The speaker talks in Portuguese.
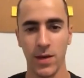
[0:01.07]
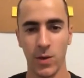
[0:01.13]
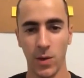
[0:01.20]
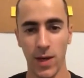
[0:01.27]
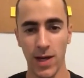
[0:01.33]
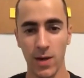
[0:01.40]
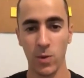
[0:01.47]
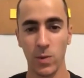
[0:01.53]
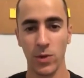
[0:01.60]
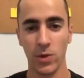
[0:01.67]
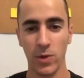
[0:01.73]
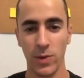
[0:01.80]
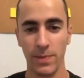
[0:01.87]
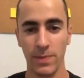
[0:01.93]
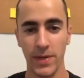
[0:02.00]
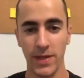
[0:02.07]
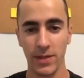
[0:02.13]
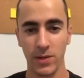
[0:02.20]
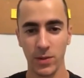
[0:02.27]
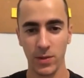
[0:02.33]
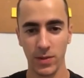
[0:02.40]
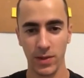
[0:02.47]
Olá, o meu nome é
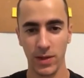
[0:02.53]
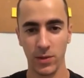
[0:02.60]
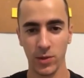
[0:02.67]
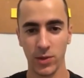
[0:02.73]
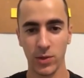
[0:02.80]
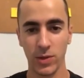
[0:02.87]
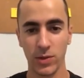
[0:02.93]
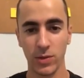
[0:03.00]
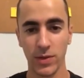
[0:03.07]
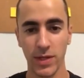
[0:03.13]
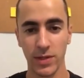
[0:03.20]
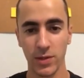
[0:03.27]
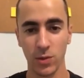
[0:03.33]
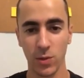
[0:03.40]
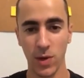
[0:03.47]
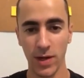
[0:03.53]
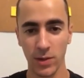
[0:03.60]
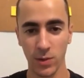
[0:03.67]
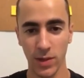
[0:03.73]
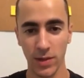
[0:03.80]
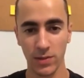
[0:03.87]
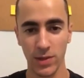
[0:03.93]
Pedro, eu sou estudante do
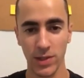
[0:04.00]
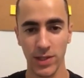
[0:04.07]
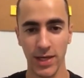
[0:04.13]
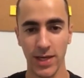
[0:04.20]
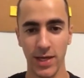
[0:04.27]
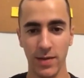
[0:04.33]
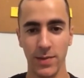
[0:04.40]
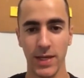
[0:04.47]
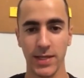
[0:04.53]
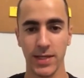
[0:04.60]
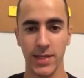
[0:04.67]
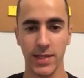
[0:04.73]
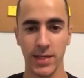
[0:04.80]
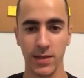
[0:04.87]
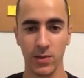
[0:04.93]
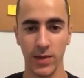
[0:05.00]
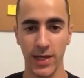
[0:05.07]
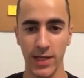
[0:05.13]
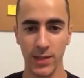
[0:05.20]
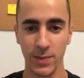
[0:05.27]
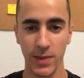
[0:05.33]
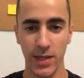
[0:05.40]
quarto ano de Engenharia Mecânica na
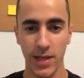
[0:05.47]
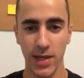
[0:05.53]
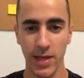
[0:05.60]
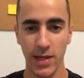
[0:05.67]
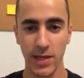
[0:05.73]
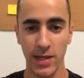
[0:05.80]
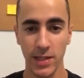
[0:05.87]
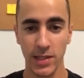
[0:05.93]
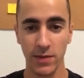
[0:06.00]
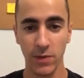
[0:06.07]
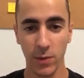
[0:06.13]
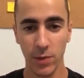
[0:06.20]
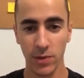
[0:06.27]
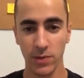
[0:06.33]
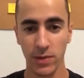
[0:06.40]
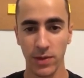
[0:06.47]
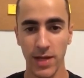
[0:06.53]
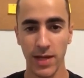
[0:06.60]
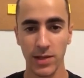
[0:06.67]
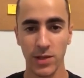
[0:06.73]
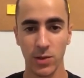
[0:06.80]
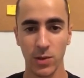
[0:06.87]
Unesp e tive a
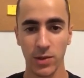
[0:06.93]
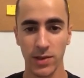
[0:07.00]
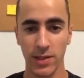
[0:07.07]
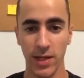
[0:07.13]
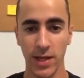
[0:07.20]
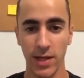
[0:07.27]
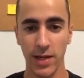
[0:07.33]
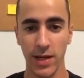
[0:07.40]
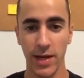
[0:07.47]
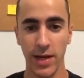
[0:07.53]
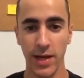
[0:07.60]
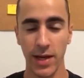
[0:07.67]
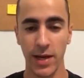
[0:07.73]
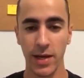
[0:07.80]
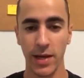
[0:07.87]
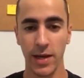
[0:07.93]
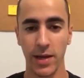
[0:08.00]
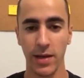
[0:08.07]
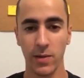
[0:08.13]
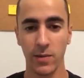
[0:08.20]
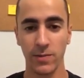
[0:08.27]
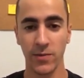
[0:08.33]
oportunidade de cursar
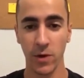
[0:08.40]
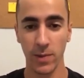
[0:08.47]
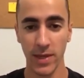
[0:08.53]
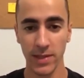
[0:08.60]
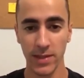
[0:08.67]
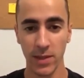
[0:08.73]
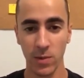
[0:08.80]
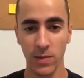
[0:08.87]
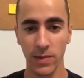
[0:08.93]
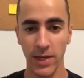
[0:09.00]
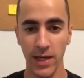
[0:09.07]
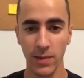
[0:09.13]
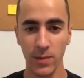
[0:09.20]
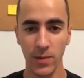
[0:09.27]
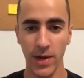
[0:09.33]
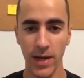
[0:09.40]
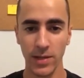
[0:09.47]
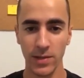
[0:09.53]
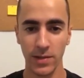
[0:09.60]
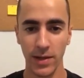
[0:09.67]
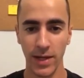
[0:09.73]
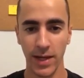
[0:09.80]
é, formação em Lean
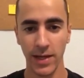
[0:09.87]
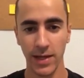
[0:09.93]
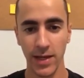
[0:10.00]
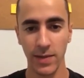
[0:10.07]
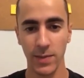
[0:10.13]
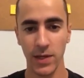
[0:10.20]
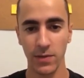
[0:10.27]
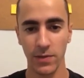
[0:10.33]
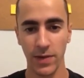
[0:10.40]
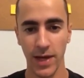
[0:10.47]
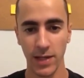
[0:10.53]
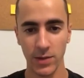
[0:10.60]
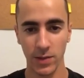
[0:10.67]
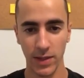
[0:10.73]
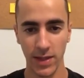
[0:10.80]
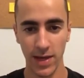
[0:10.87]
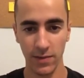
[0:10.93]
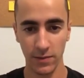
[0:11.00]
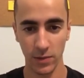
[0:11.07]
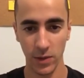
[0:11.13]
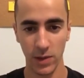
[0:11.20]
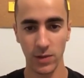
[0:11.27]
Practitioner em Lean Manufacturing da
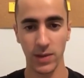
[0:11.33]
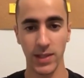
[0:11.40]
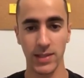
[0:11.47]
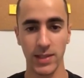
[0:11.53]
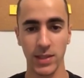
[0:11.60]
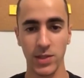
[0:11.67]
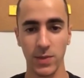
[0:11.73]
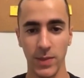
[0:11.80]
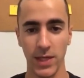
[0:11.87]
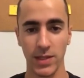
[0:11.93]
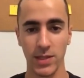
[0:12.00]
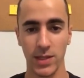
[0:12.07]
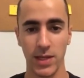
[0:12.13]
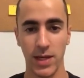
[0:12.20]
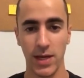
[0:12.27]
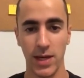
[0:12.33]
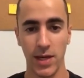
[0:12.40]
Voito recentemente.